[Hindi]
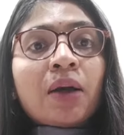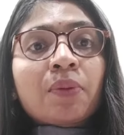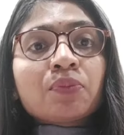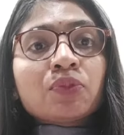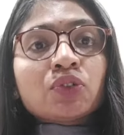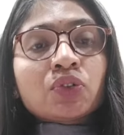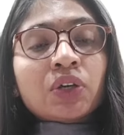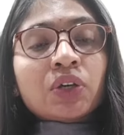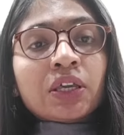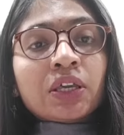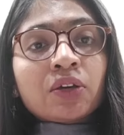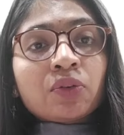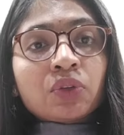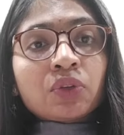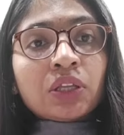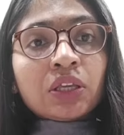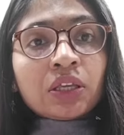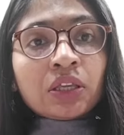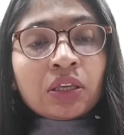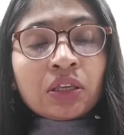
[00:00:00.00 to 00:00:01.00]
आप जो है
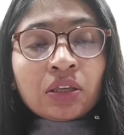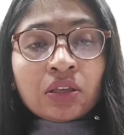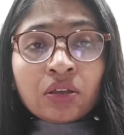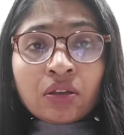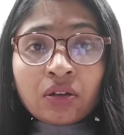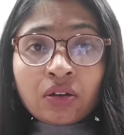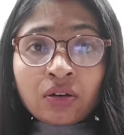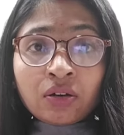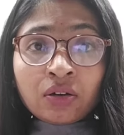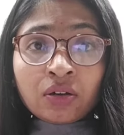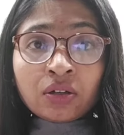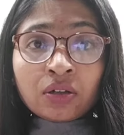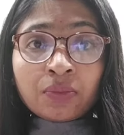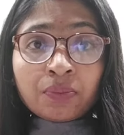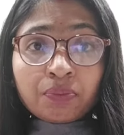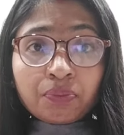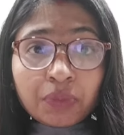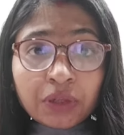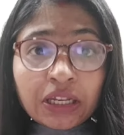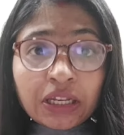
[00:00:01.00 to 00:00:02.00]

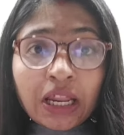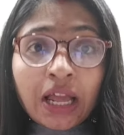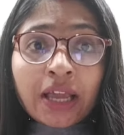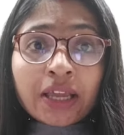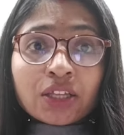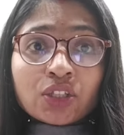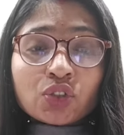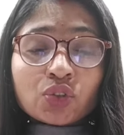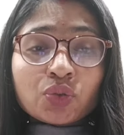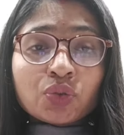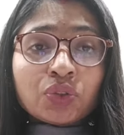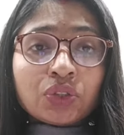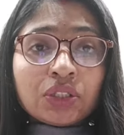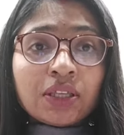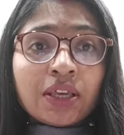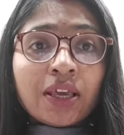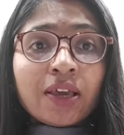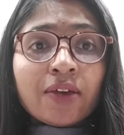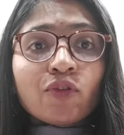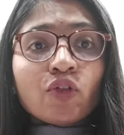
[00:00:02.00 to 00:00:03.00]
उन्हें मिठाई मिठाई जो
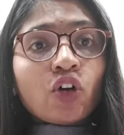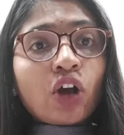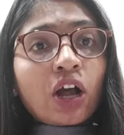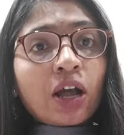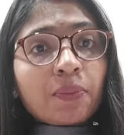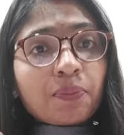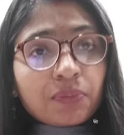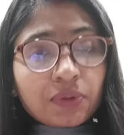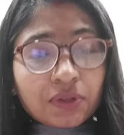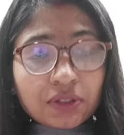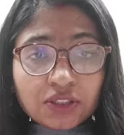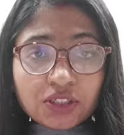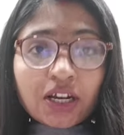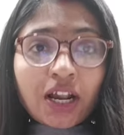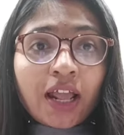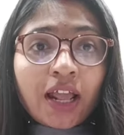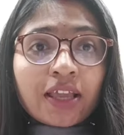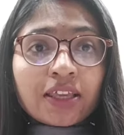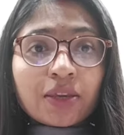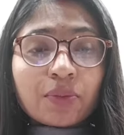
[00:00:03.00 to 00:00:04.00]
होती है वो आप
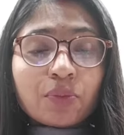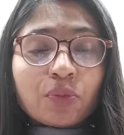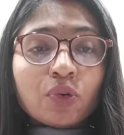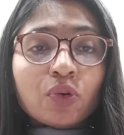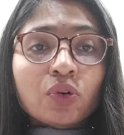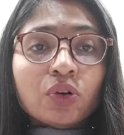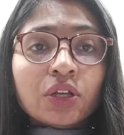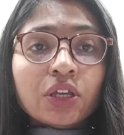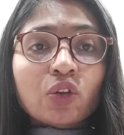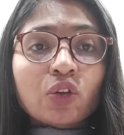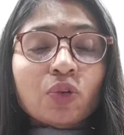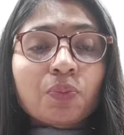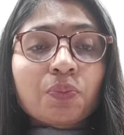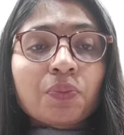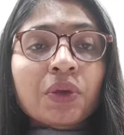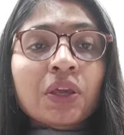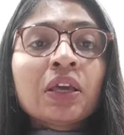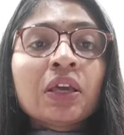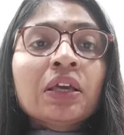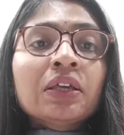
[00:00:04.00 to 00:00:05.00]
चढ़ाइए भोग के रूप
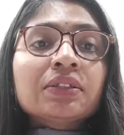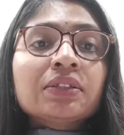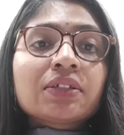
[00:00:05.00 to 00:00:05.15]
में